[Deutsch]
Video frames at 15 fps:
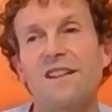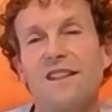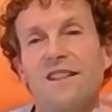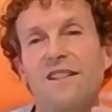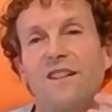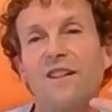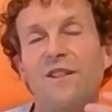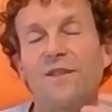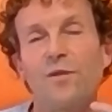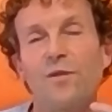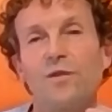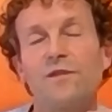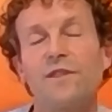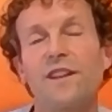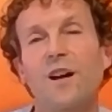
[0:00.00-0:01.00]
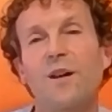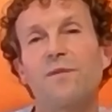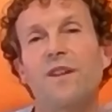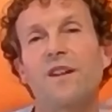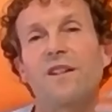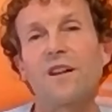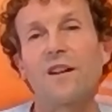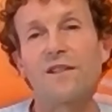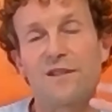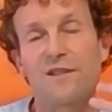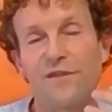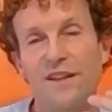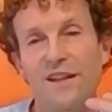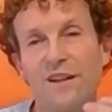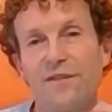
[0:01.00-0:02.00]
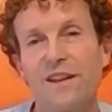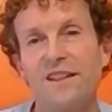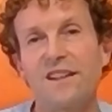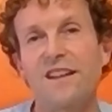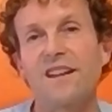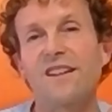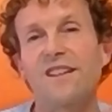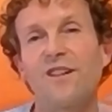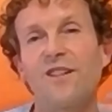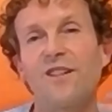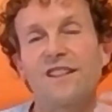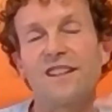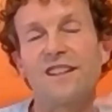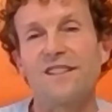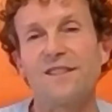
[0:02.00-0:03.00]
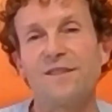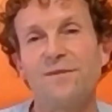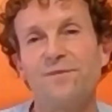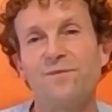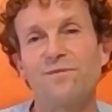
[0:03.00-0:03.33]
nicht da und wir haben dann ganz viel weniger Gedanken.